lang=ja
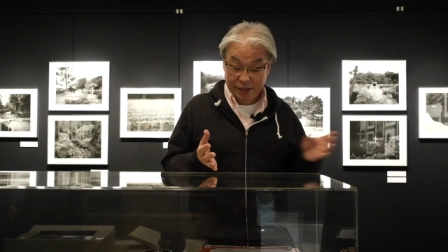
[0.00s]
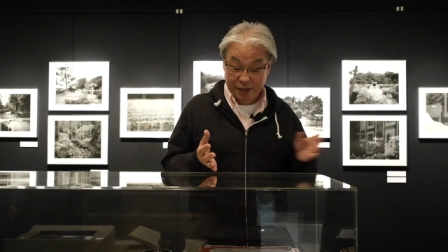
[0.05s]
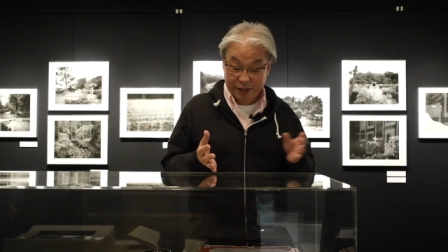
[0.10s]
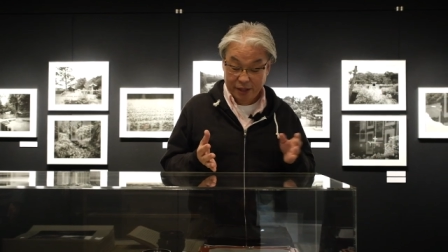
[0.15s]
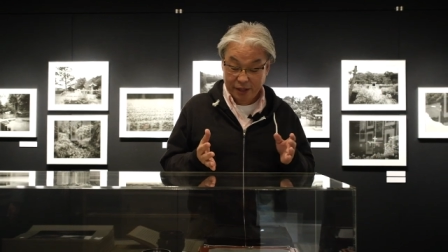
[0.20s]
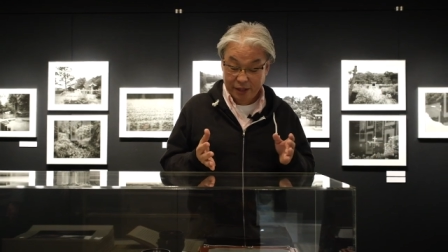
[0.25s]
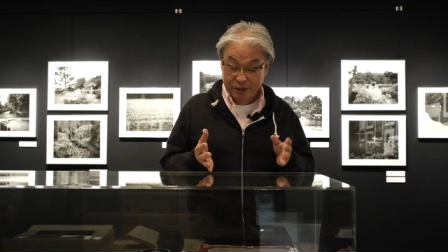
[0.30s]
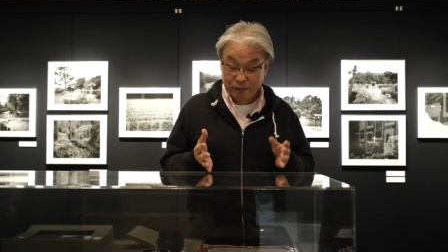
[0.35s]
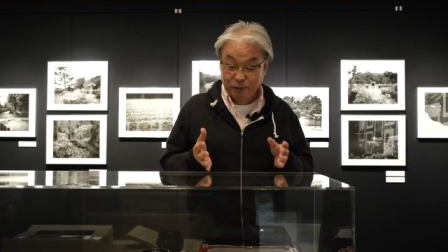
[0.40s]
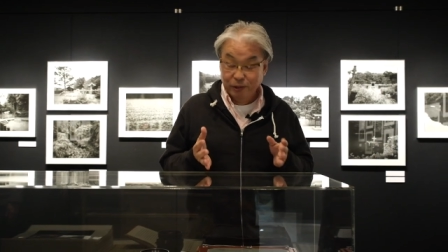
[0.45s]

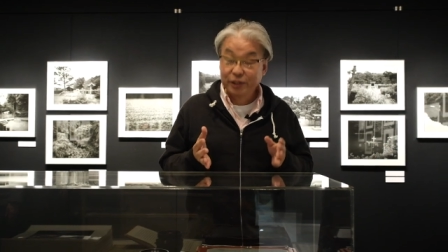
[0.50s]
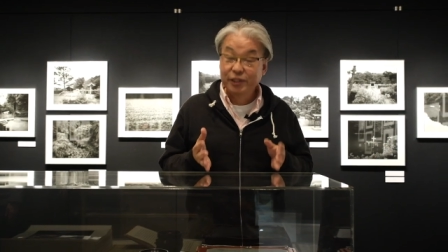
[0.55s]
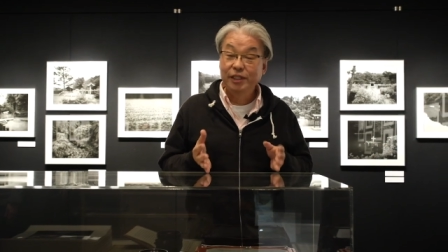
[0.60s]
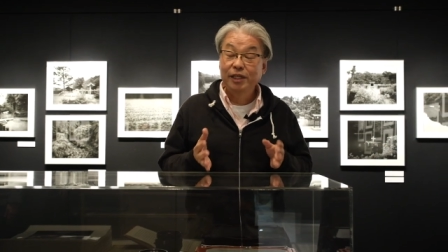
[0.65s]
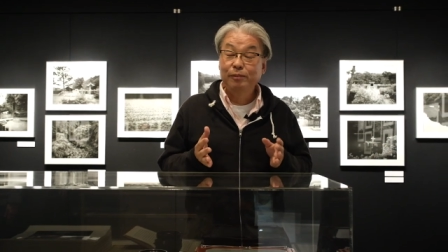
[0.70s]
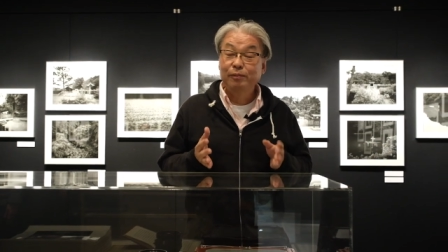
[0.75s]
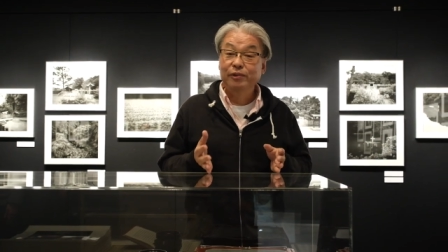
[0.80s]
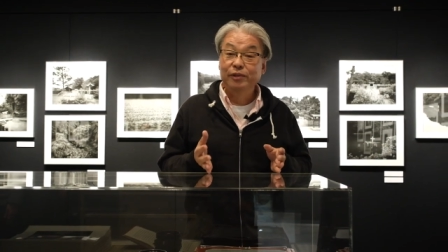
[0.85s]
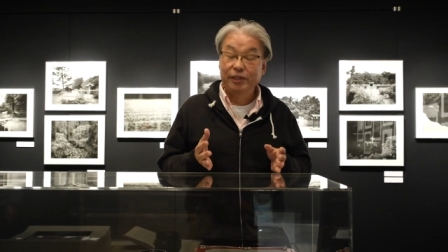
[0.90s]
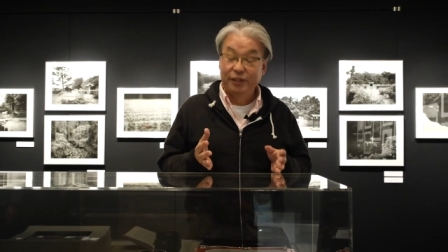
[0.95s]
えー、こち
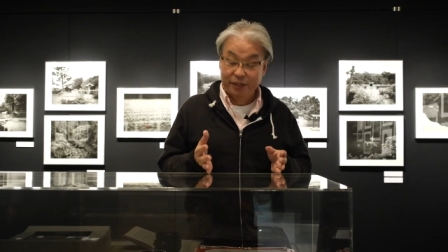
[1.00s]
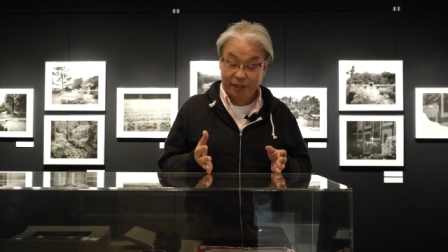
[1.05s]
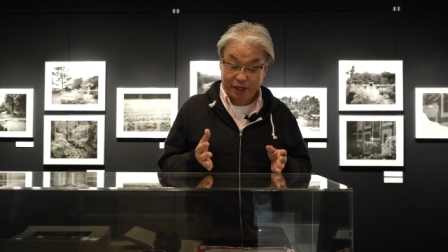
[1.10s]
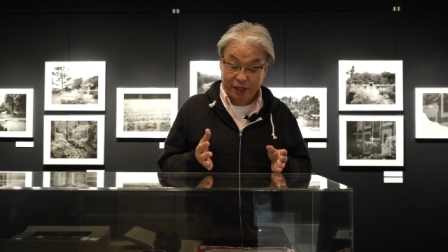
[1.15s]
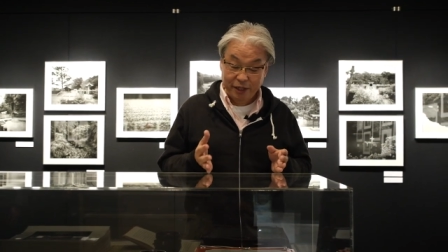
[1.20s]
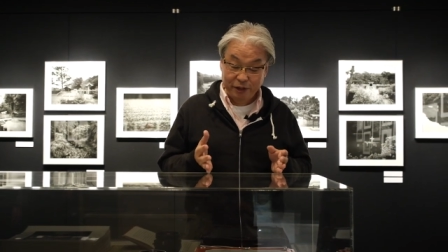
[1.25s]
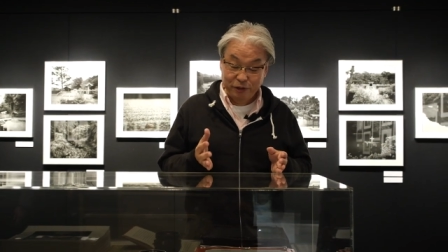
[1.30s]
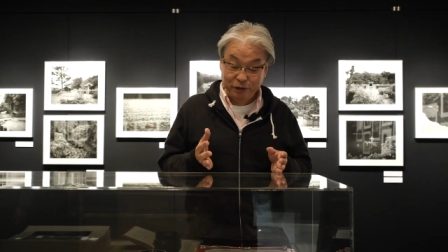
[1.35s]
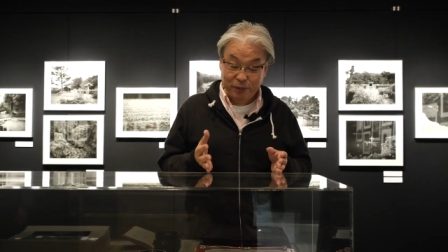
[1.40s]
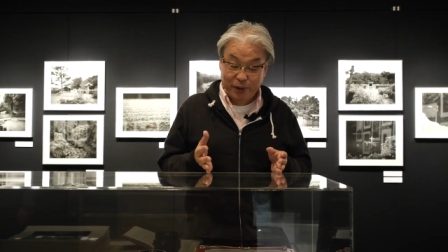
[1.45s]
らもです
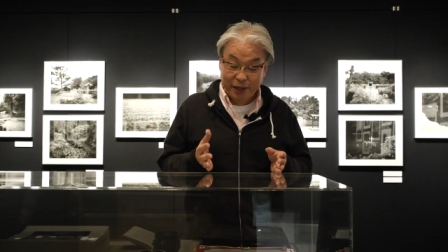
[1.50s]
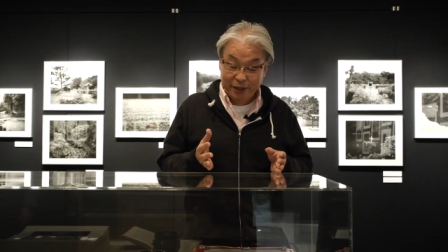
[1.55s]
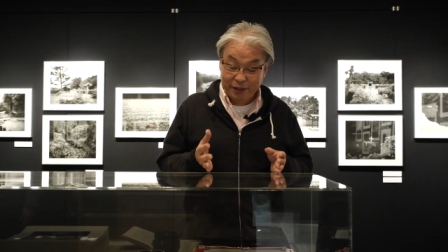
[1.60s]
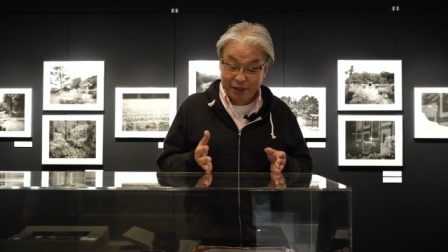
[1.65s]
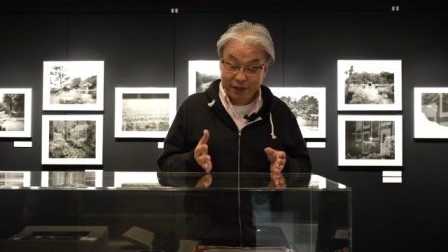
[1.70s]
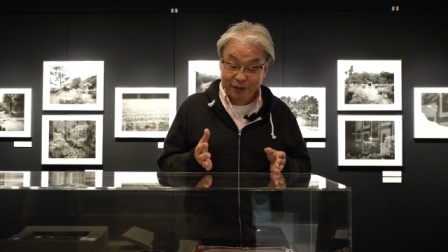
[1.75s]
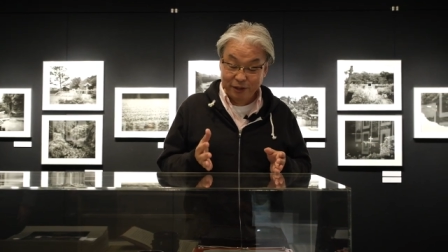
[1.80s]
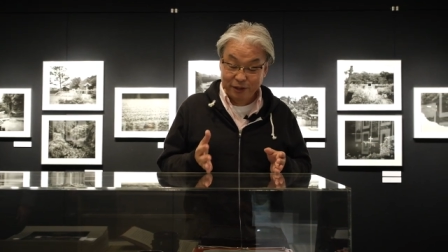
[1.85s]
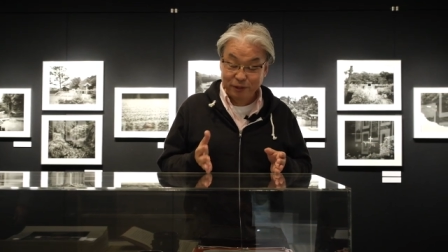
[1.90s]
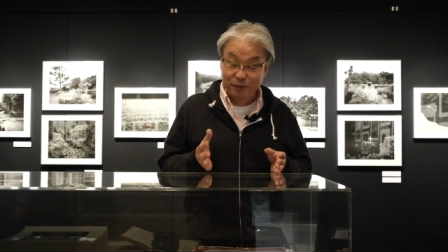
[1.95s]
ね はちばい
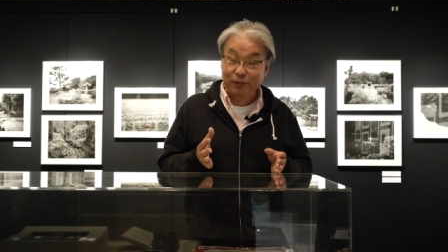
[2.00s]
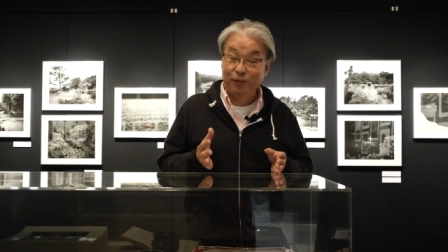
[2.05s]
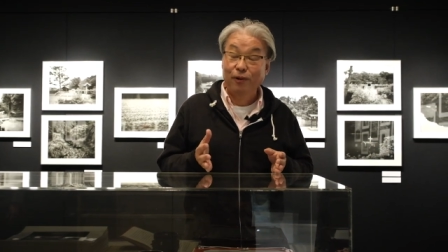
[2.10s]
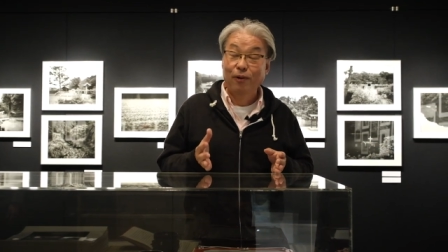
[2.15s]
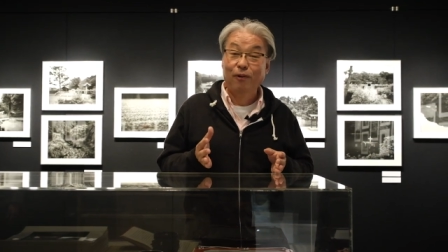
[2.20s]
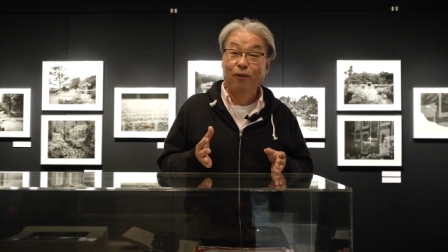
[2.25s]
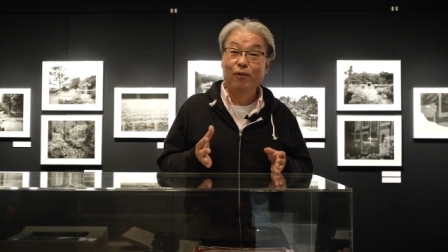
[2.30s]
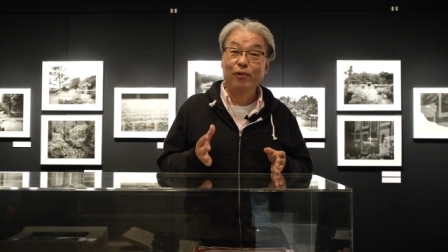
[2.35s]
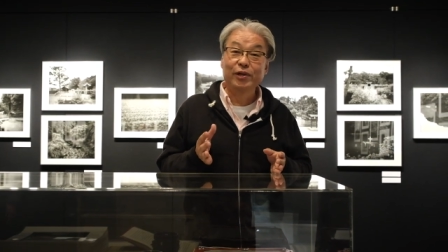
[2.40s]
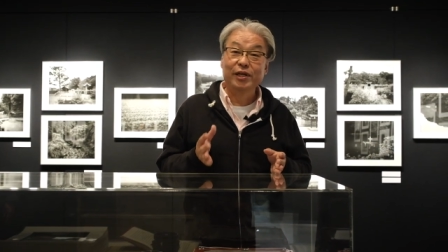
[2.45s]
じゅう っていう
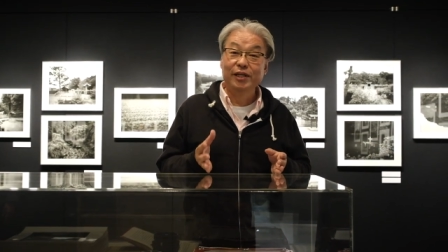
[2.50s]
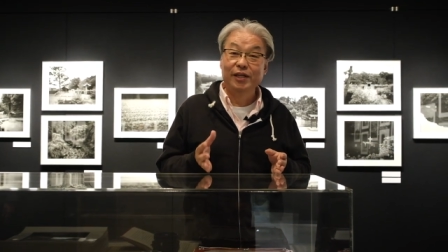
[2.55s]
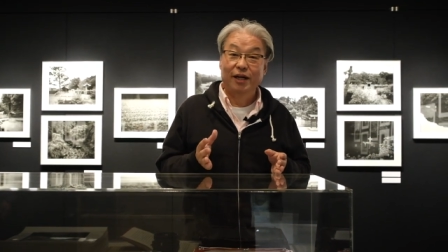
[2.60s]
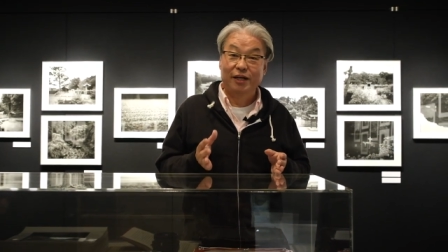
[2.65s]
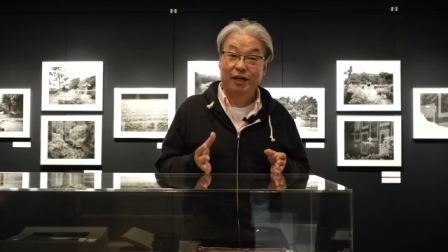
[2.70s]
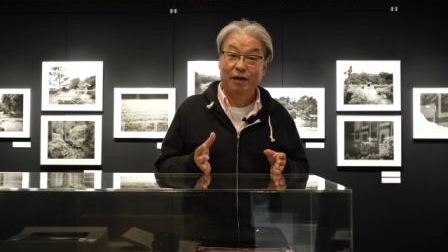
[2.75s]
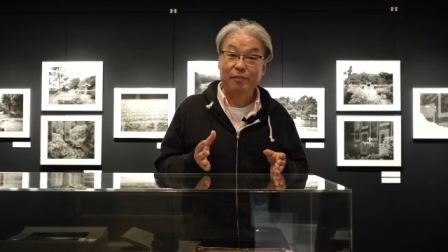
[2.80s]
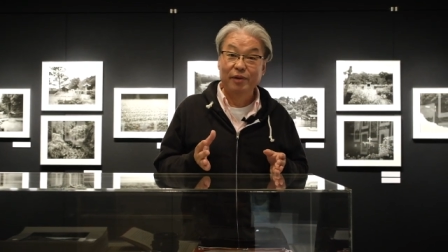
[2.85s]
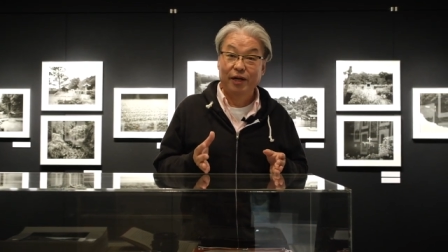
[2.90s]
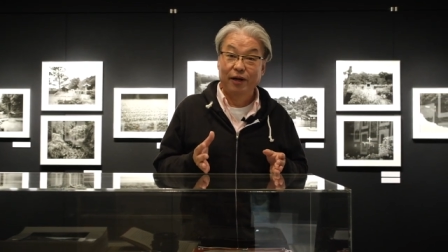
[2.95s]
大きな
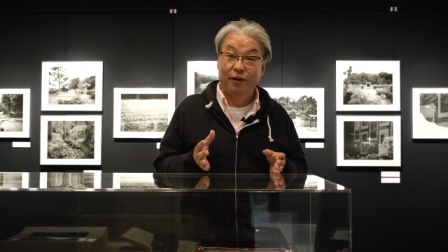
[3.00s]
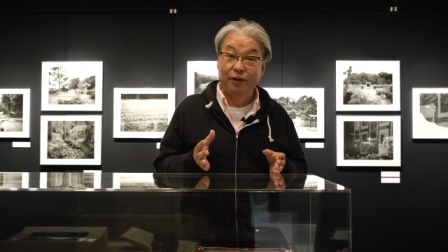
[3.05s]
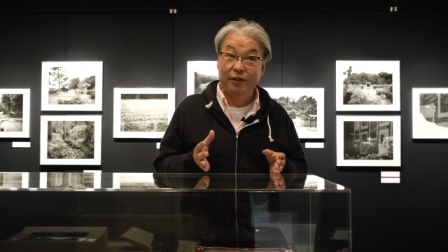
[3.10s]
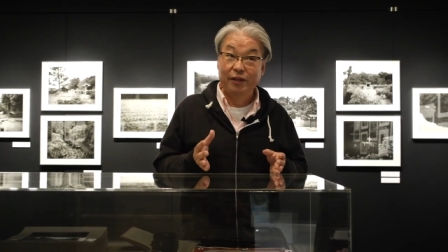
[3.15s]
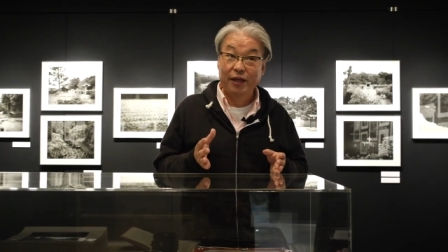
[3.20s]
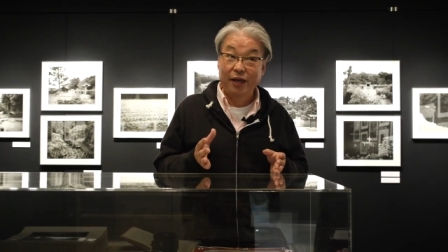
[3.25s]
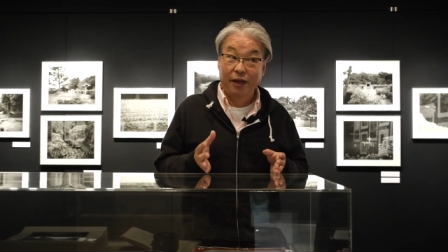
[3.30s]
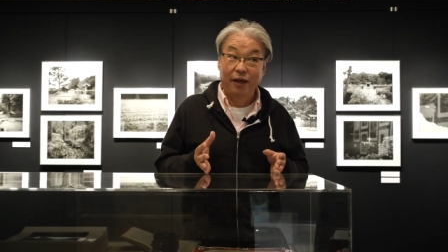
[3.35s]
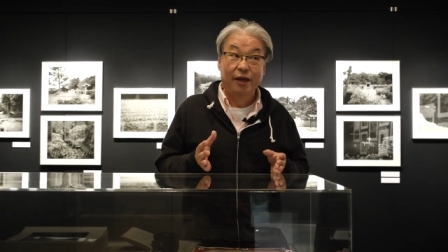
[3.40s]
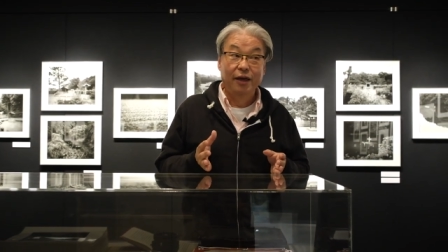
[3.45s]
カメラ
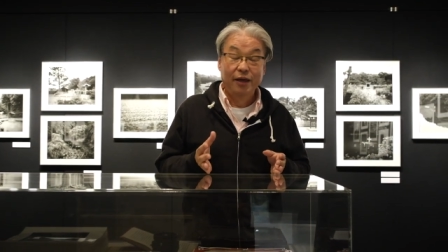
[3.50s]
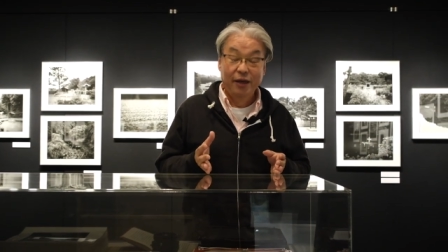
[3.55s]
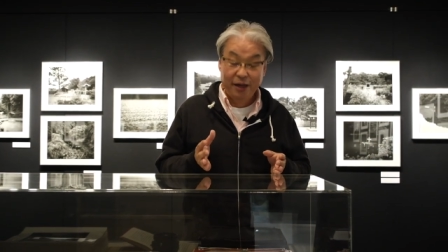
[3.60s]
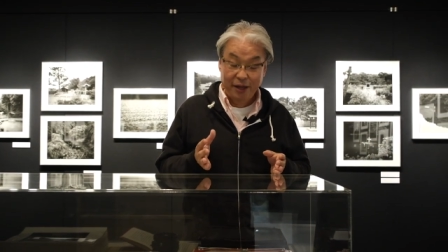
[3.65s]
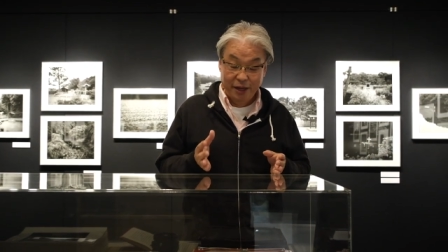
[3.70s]
で